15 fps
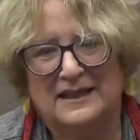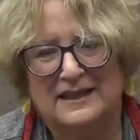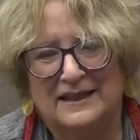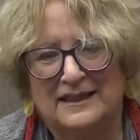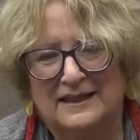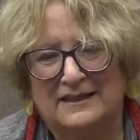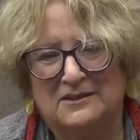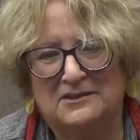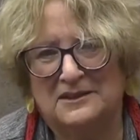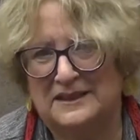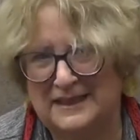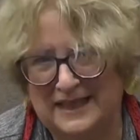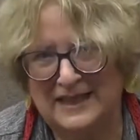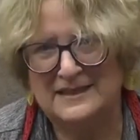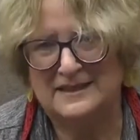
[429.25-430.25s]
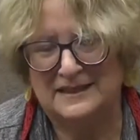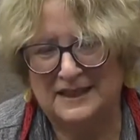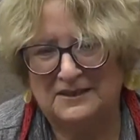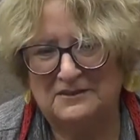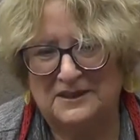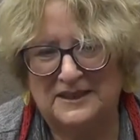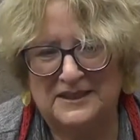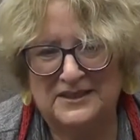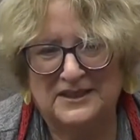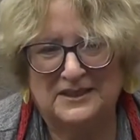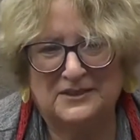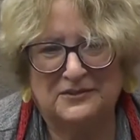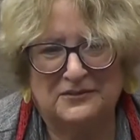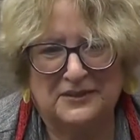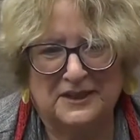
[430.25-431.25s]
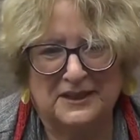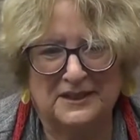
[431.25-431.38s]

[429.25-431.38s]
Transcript: que acontece né, quando a gente vê